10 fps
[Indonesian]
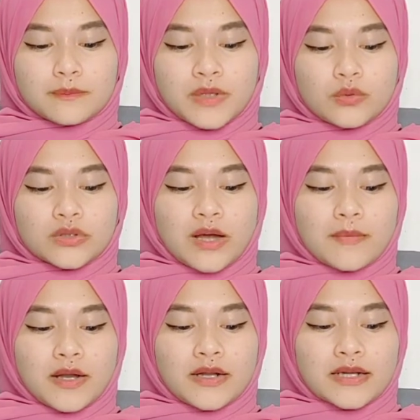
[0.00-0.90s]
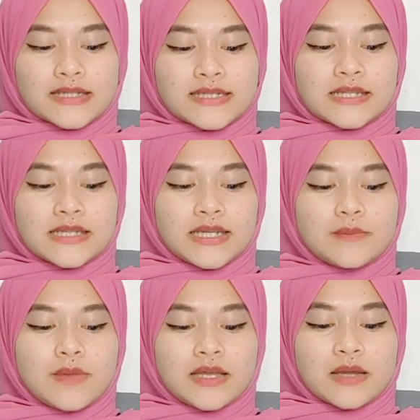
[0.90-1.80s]
utama dengan resleting di
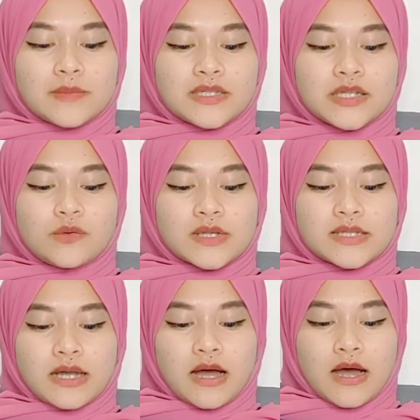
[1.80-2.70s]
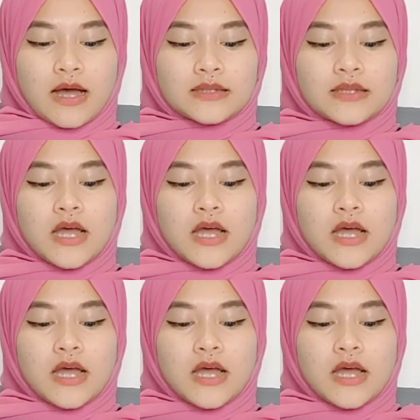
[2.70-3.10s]
bagian menjadi dua skat,